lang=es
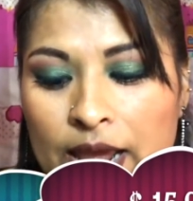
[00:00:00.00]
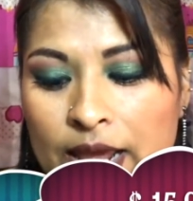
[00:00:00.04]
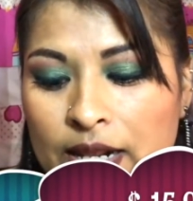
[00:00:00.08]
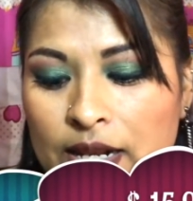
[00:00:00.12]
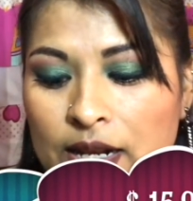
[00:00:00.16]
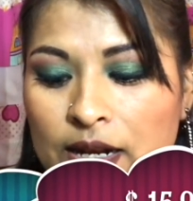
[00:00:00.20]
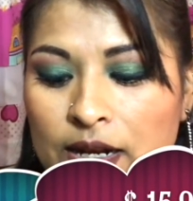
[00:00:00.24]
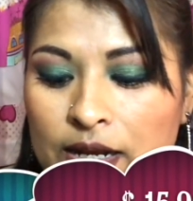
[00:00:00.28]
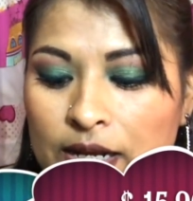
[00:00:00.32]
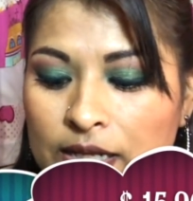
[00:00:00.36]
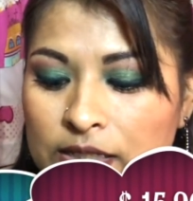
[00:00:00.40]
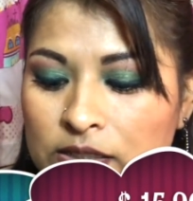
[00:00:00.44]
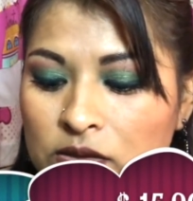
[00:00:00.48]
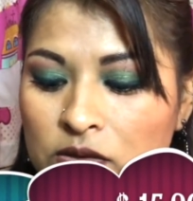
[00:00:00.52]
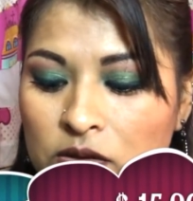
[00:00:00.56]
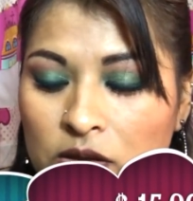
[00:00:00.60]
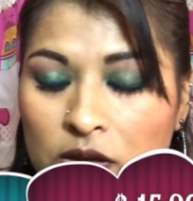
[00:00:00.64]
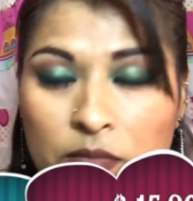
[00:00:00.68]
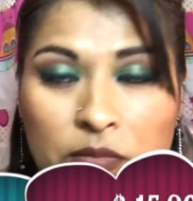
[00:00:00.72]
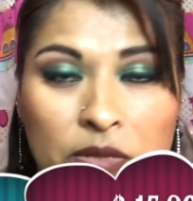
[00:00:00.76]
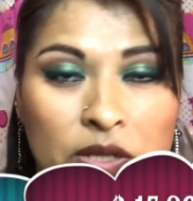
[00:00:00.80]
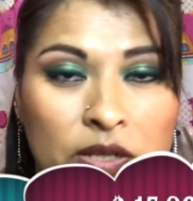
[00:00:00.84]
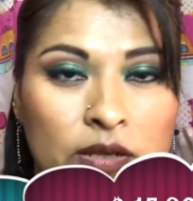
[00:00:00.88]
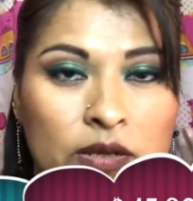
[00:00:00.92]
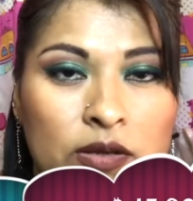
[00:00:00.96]
En el caso
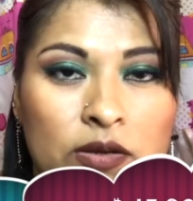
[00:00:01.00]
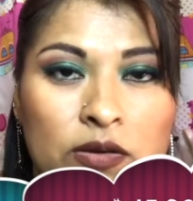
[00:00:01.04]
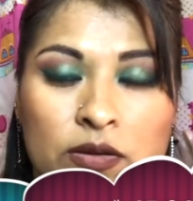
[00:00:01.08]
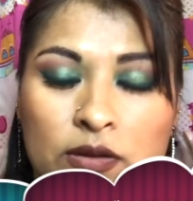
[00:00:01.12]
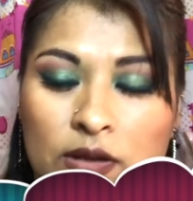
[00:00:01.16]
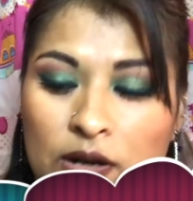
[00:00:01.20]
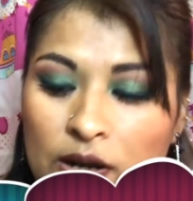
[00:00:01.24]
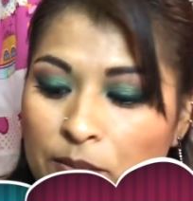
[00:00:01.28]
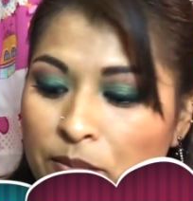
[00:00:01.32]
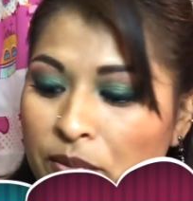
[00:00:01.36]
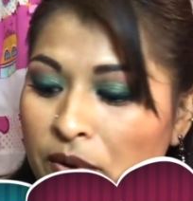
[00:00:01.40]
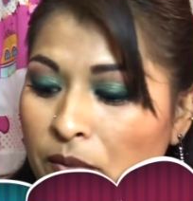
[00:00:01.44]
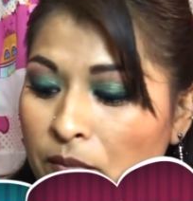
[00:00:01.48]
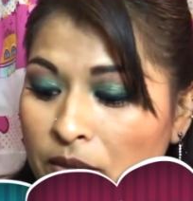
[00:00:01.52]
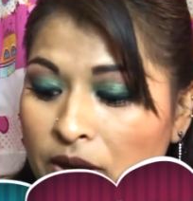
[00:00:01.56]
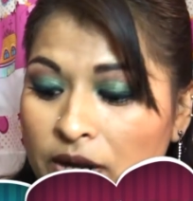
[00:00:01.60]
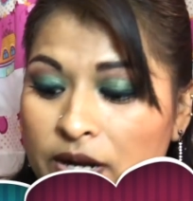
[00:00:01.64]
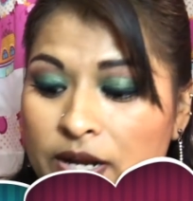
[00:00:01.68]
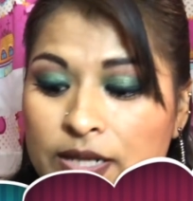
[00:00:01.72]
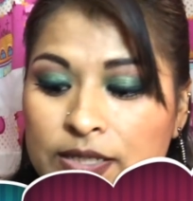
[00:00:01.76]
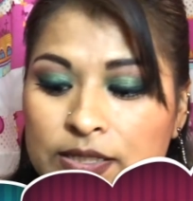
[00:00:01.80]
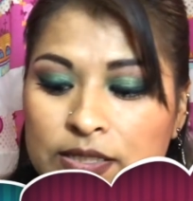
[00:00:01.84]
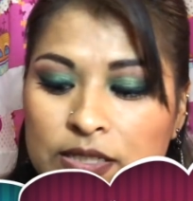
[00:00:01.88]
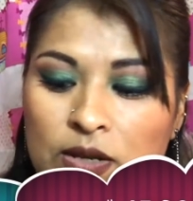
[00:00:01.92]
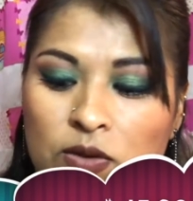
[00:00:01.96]
de mi niño de la
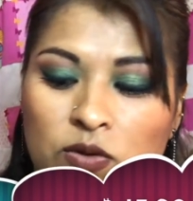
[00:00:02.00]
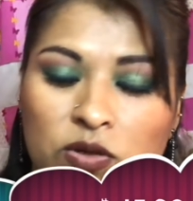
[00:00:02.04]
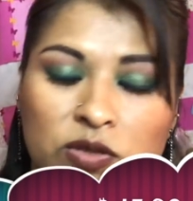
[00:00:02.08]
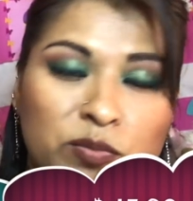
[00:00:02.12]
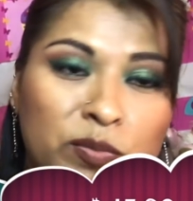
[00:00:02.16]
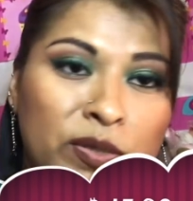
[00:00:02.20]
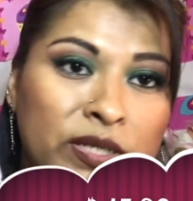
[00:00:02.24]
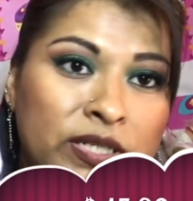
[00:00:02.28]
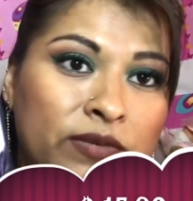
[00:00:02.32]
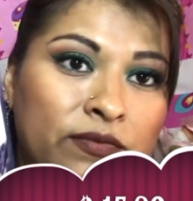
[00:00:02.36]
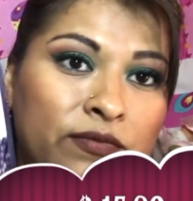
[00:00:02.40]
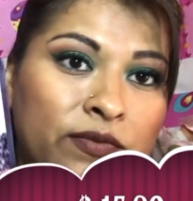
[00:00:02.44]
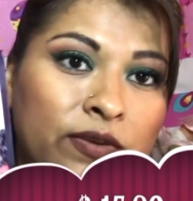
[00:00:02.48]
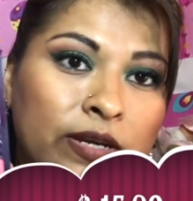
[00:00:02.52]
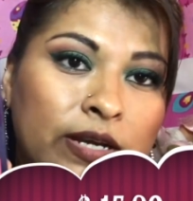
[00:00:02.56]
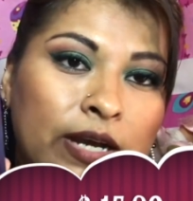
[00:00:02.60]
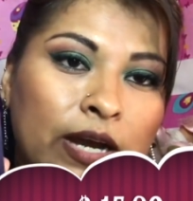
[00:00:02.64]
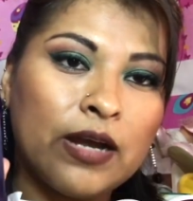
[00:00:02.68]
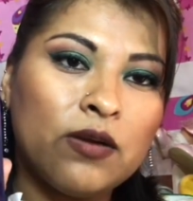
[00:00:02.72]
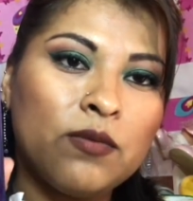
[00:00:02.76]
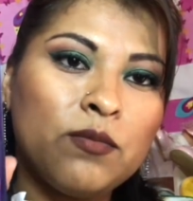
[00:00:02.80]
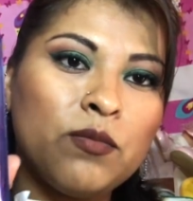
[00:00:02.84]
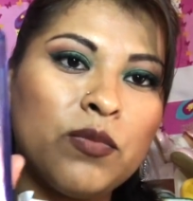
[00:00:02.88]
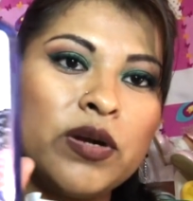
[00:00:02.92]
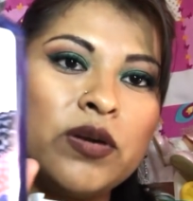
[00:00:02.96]
primaria sí lo
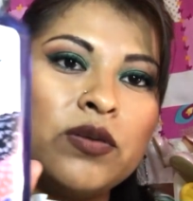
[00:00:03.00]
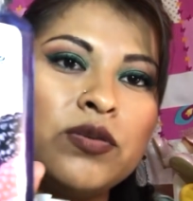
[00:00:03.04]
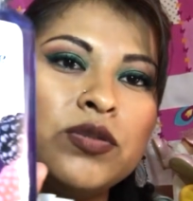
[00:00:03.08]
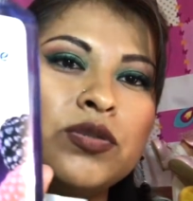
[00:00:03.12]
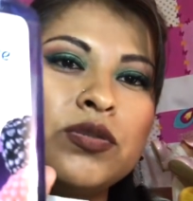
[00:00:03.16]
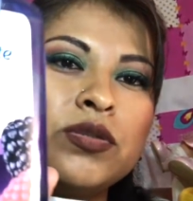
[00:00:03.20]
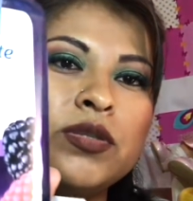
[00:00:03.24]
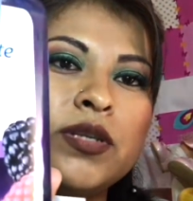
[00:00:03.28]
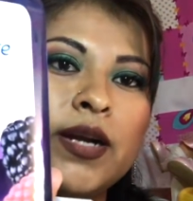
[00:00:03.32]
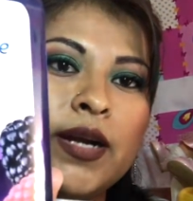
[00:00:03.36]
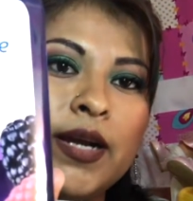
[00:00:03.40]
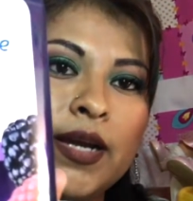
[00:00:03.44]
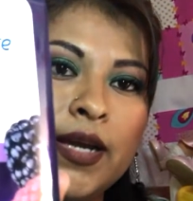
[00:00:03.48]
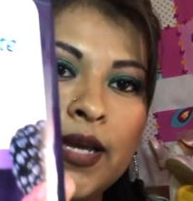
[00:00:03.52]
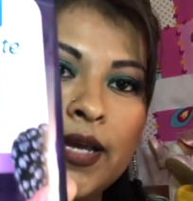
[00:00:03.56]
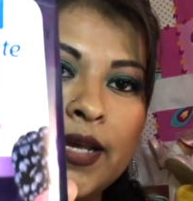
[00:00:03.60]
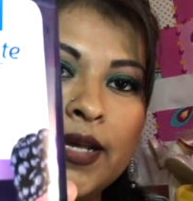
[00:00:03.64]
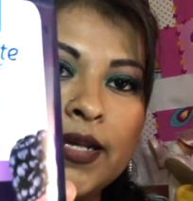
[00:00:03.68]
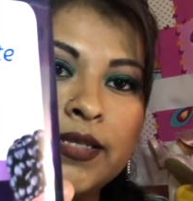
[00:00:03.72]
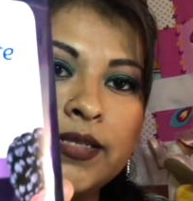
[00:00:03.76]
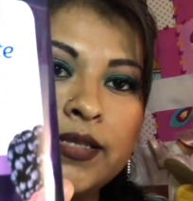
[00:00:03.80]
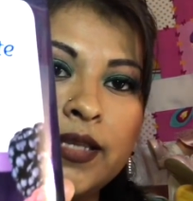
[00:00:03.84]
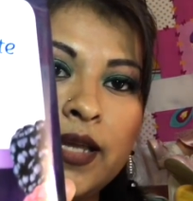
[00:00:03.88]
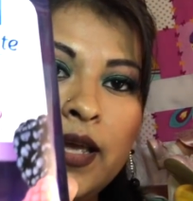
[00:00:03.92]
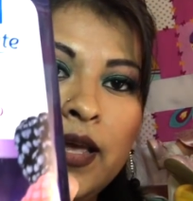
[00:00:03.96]
especificaron, bueno yo
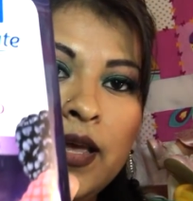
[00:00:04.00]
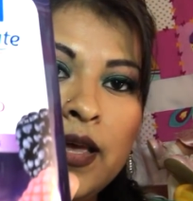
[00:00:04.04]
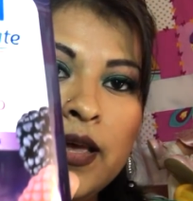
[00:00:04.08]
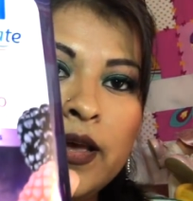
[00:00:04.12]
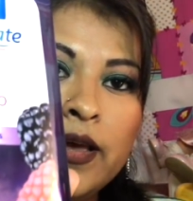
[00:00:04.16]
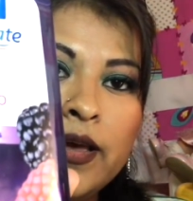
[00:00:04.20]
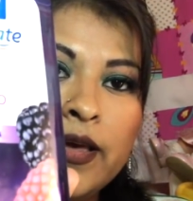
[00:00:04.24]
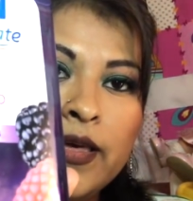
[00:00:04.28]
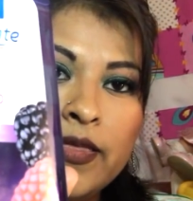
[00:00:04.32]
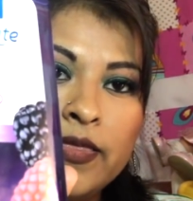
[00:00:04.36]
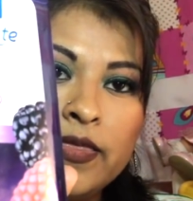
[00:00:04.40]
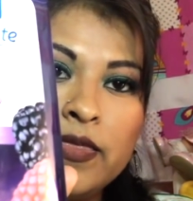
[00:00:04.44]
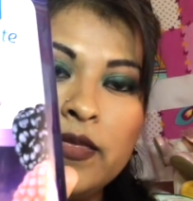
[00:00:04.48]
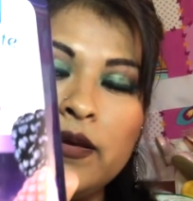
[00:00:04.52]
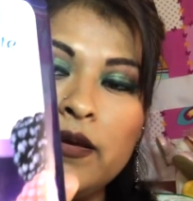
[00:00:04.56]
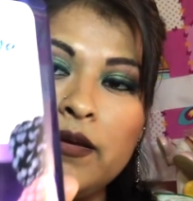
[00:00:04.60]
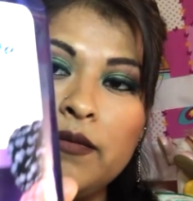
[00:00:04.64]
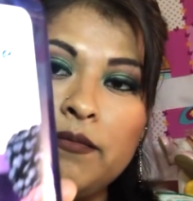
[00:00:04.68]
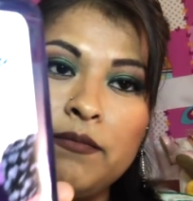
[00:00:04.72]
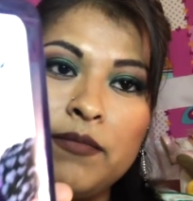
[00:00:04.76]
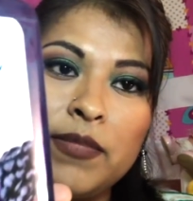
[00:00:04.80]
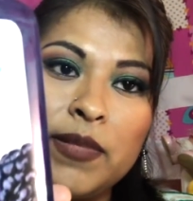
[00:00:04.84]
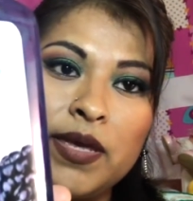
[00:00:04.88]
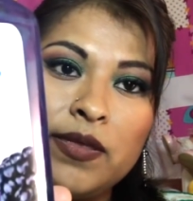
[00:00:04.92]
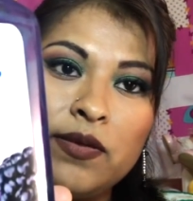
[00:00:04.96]
traje este,
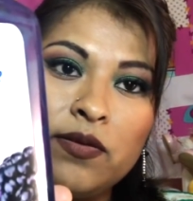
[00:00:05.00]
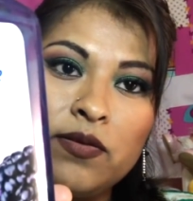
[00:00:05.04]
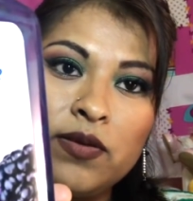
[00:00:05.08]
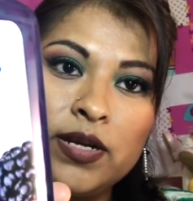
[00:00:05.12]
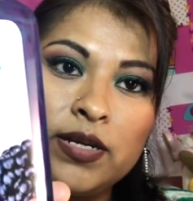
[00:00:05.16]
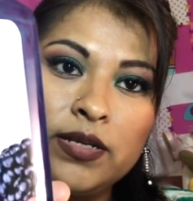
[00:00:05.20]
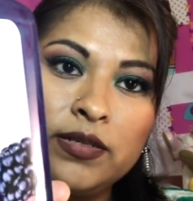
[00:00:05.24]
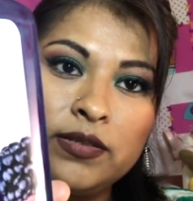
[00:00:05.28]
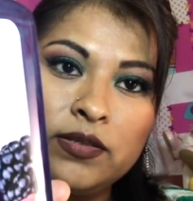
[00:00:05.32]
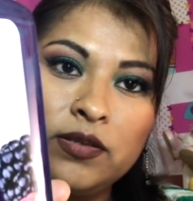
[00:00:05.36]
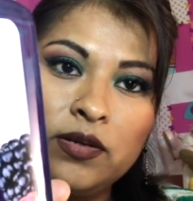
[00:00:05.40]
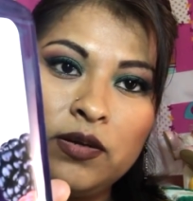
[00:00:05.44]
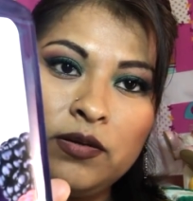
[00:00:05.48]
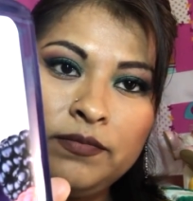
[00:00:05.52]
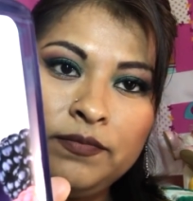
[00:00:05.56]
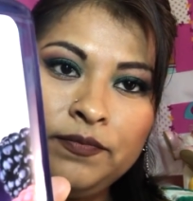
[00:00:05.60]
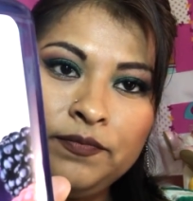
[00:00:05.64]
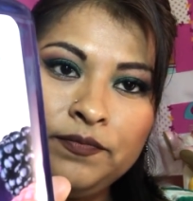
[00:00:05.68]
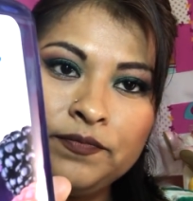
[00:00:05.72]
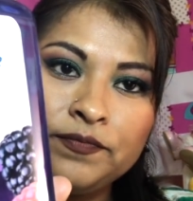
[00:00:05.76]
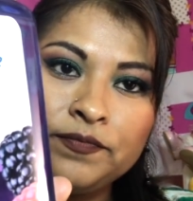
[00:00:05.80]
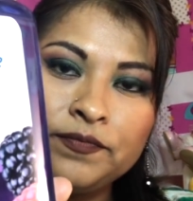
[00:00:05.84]
de medio litro.